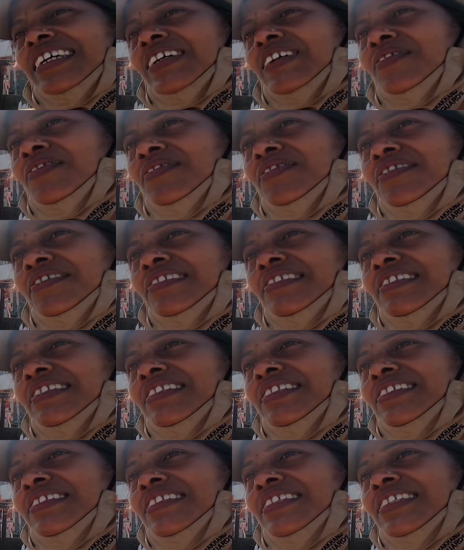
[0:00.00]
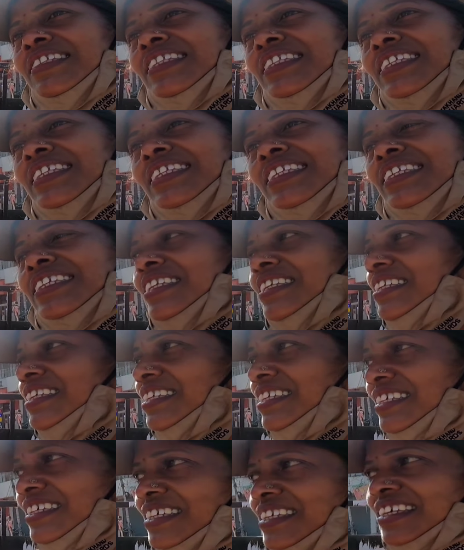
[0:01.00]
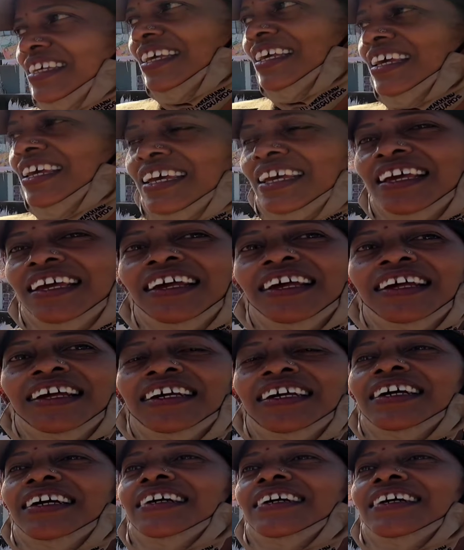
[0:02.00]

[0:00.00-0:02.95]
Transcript: नहीं मिली मुझे वहाँ पे ना खड़ी पुलिस वाली दीदी